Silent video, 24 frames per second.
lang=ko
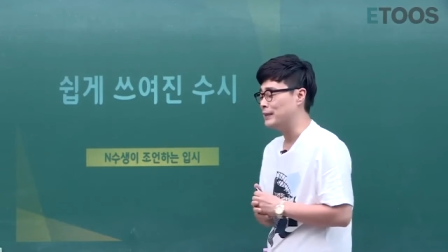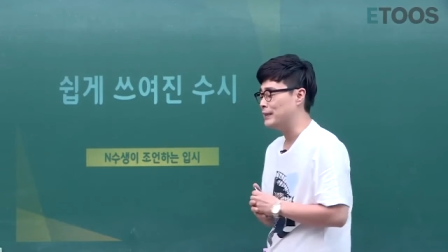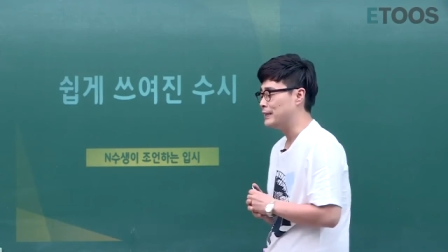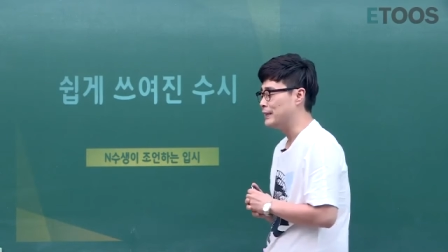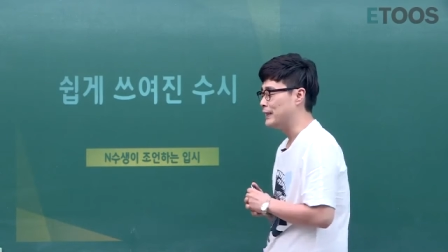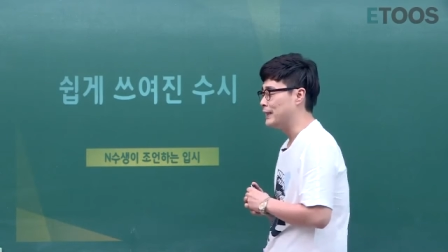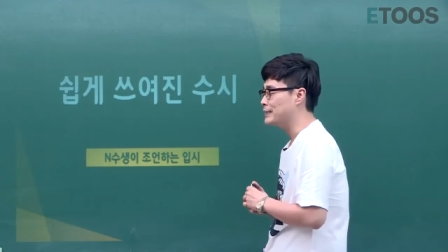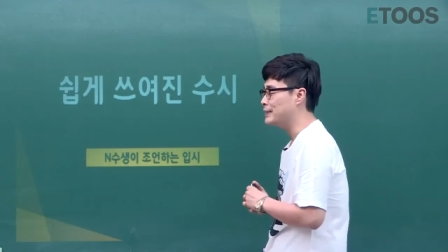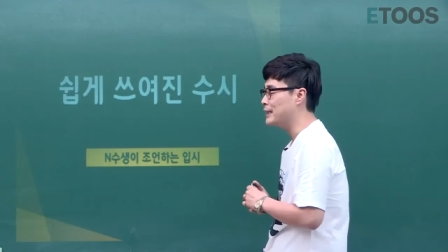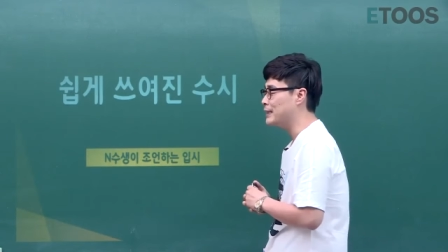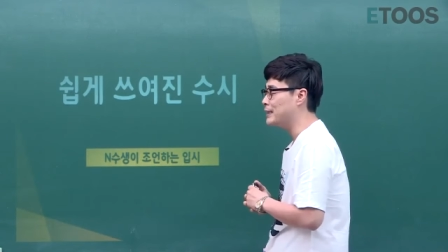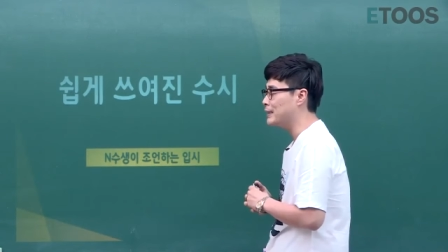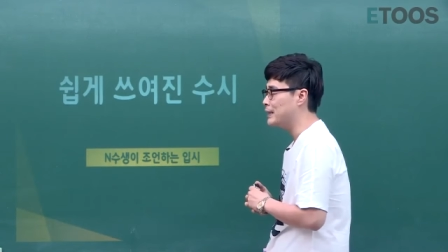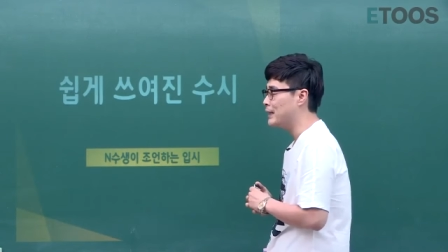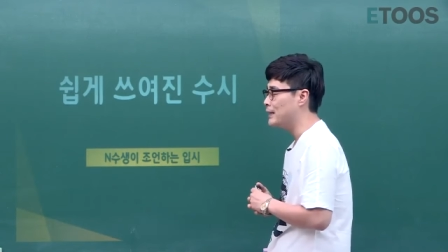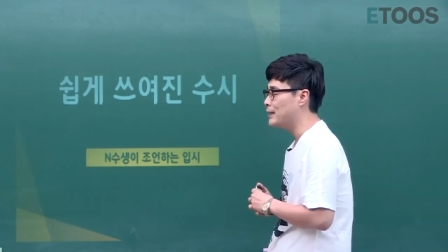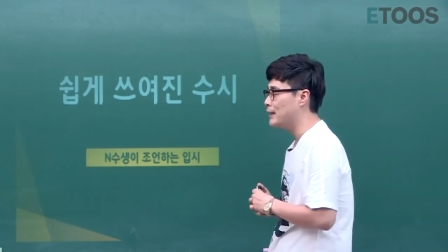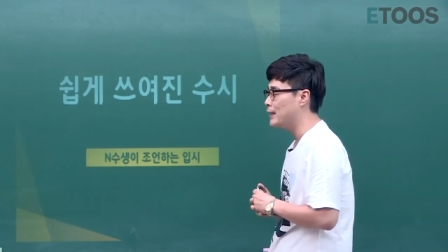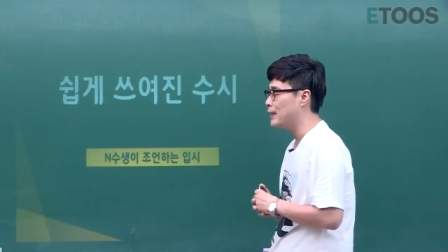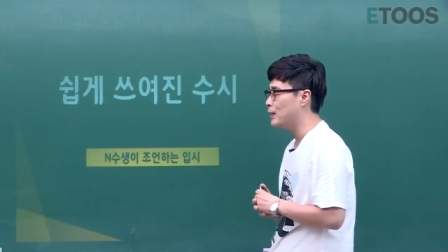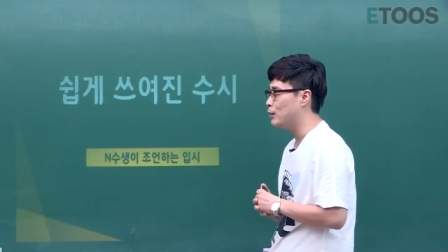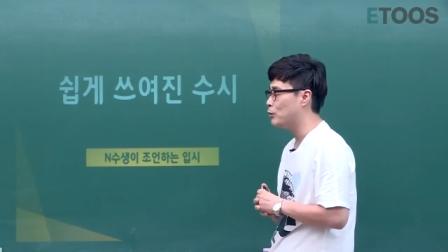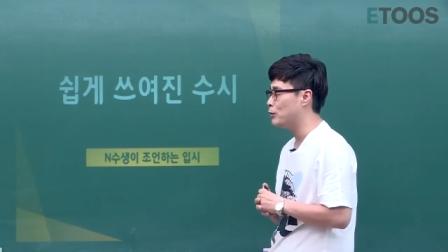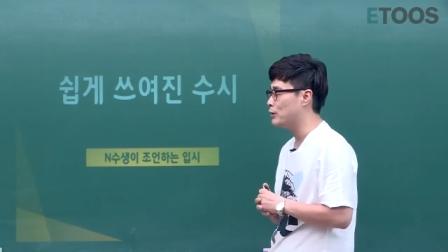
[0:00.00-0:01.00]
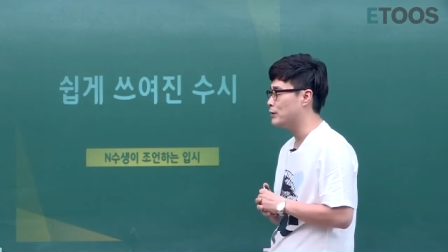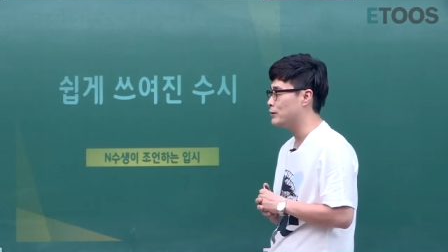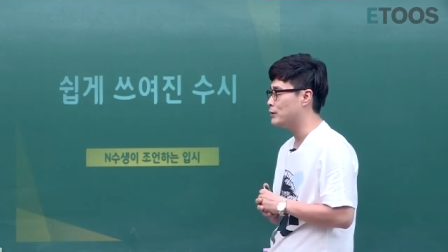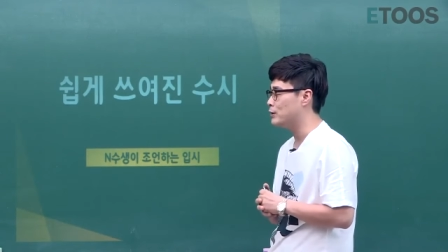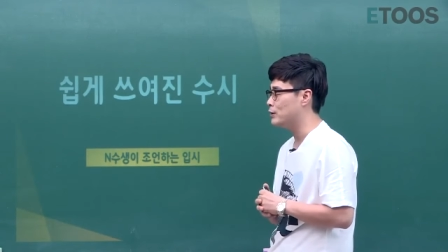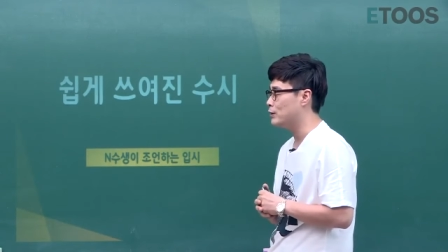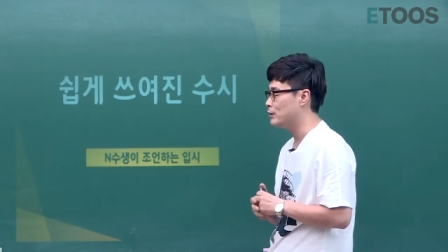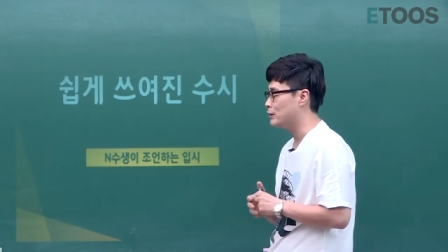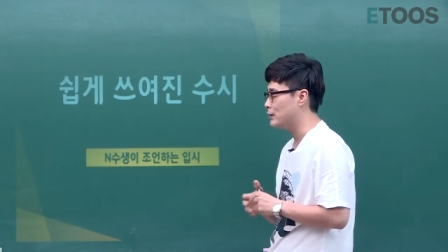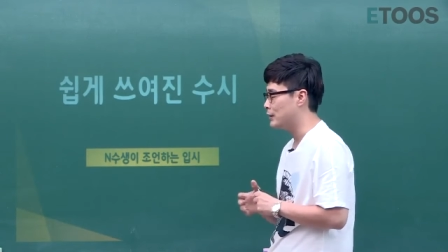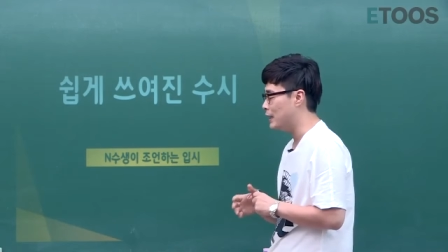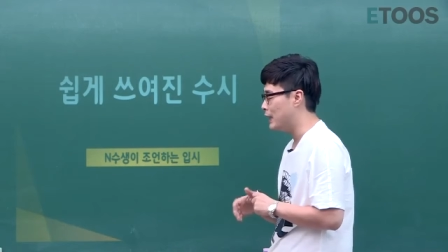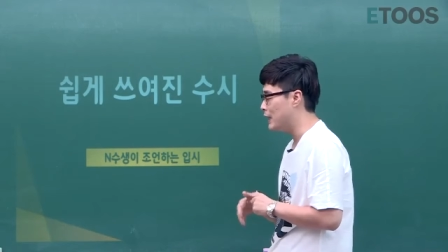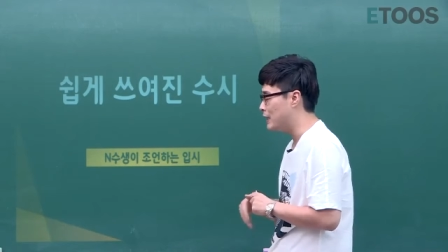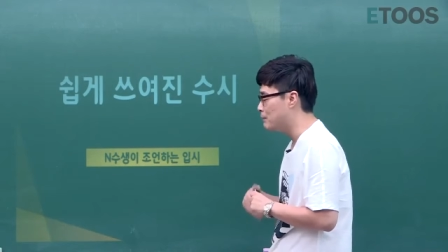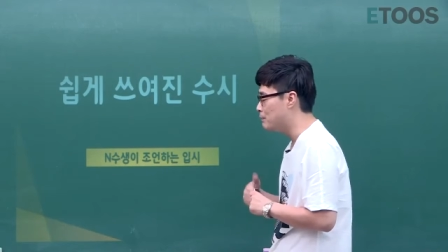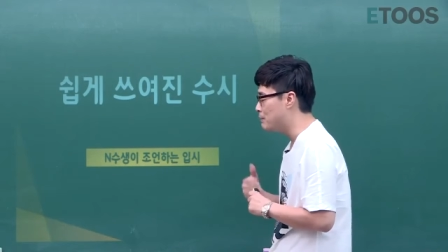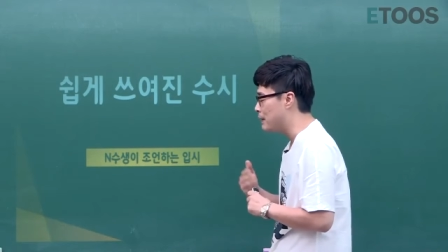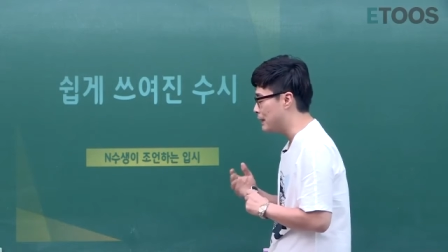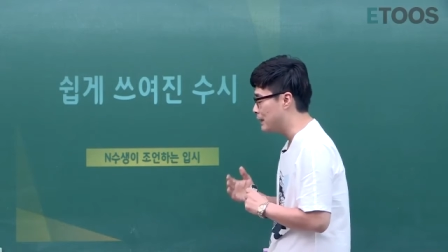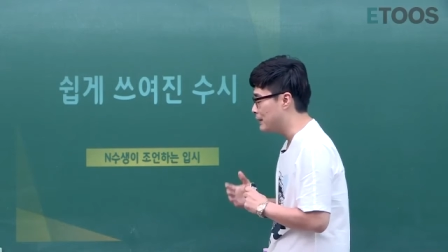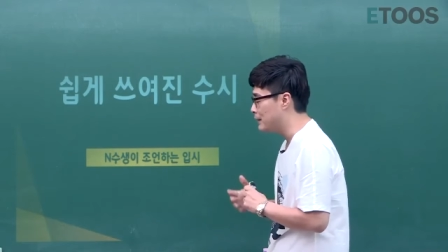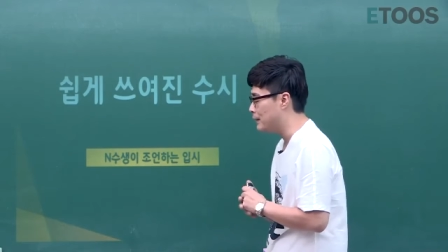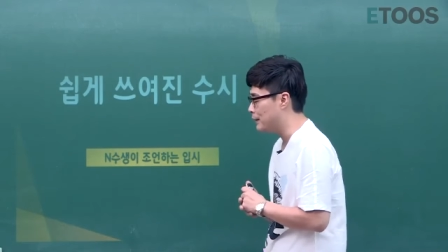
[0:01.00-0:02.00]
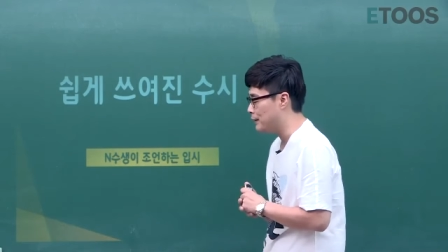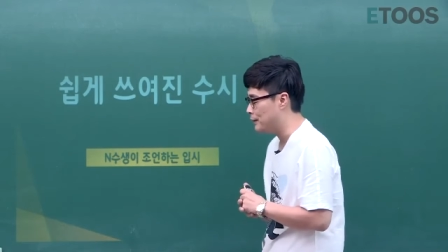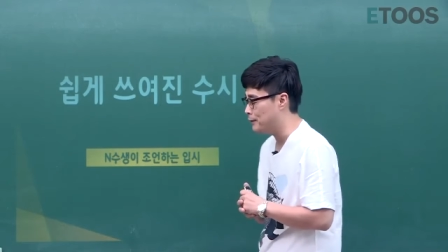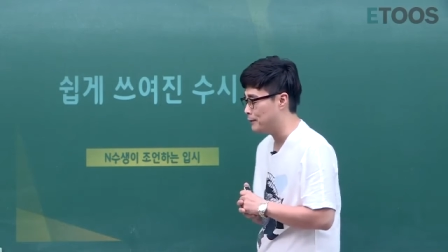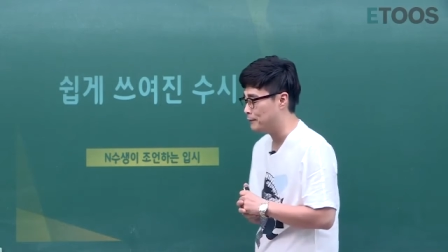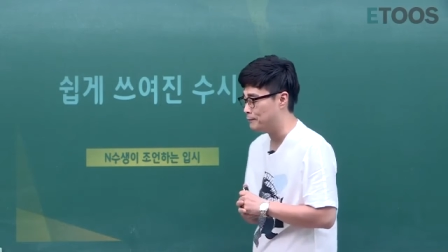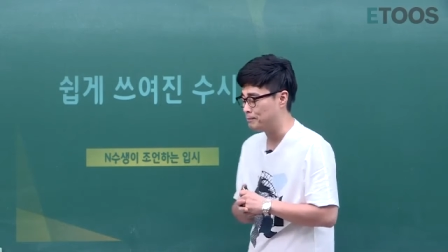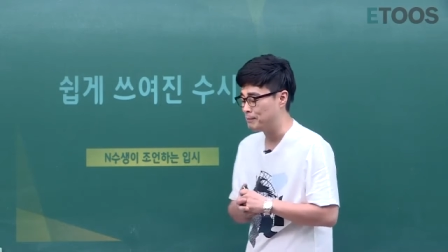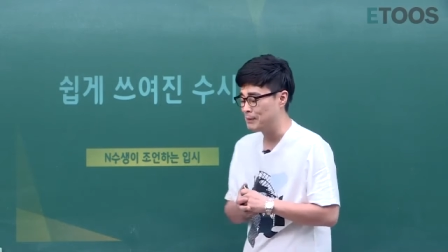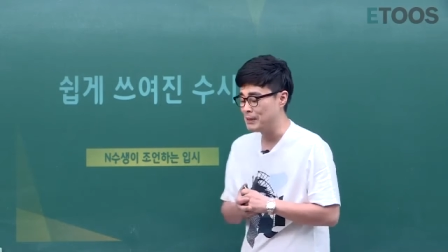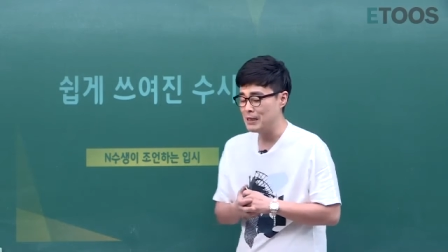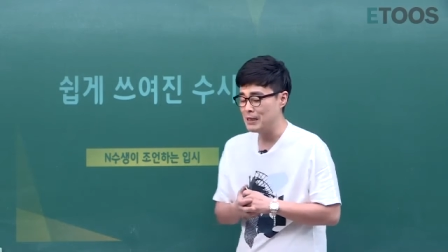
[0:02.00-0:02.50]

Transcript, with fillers: 학생들이 해달라고 해서 하는 말인데요.